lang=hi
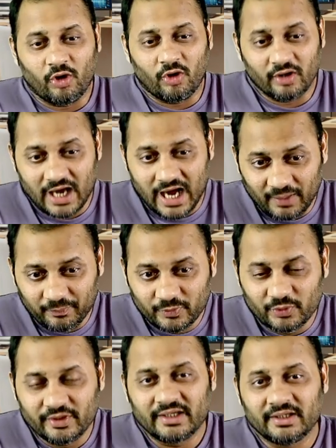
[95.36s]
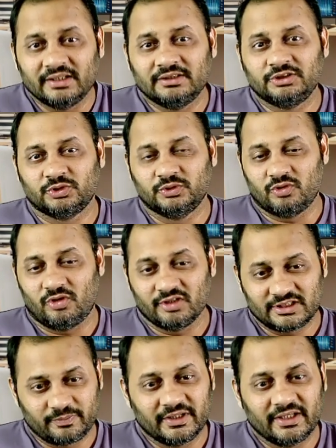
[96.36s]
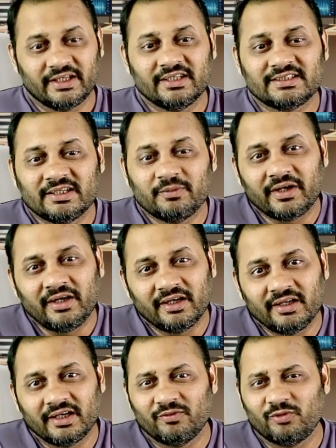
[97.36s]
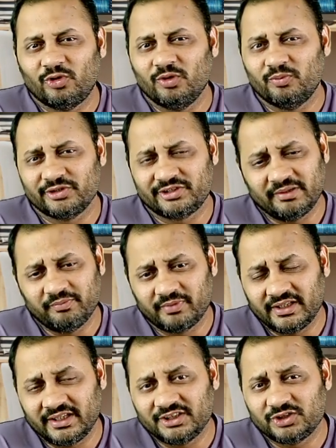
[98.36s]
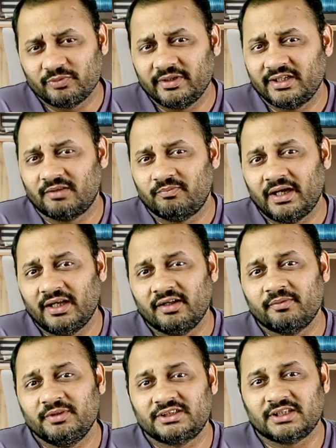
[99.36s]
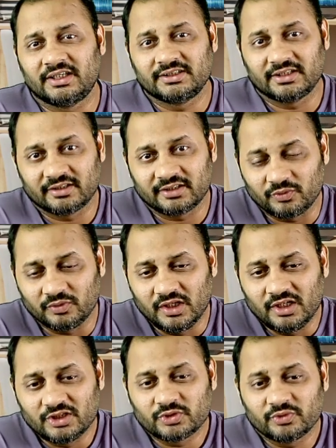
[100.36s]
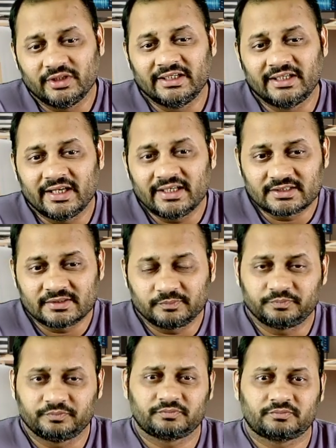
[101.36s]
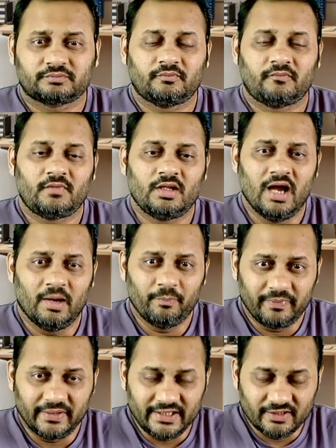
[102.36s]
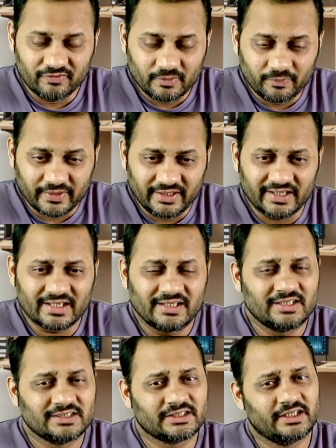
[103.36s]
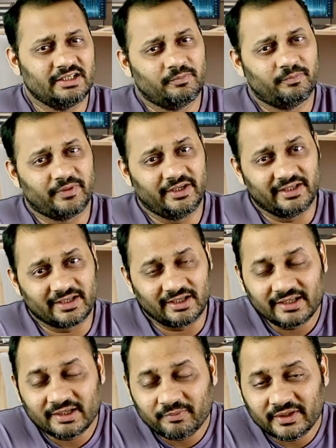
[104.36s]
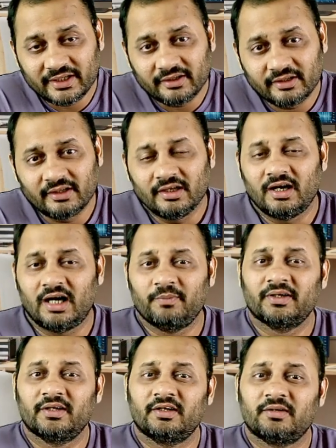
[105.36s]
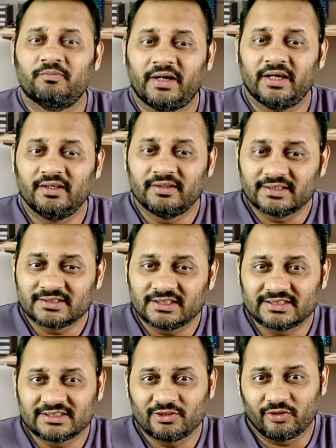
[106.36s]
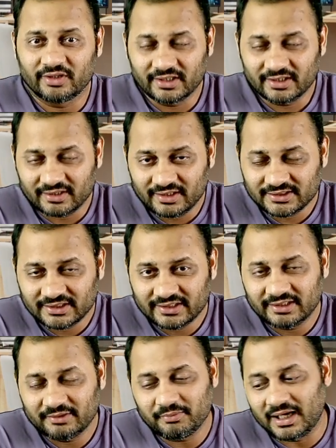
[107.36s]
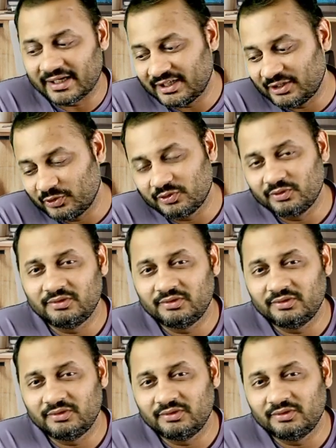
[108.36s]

और आपको ये जो कॉस्ट पड़ेगी इसकी प्रिंटिंग की वो ऑलमोस्ट सेम पड़ेगी जो मेरे कंपाइलर में चार्ज करता हूँ सो इन केस आप पीडीएफ का प्रिंट निकालना चाहे आप प्रिंट निकाल के पढ़िए आप अगर कंपाइलर के साथ इसे ऑर्डर करना चाहते हैं बाकी दो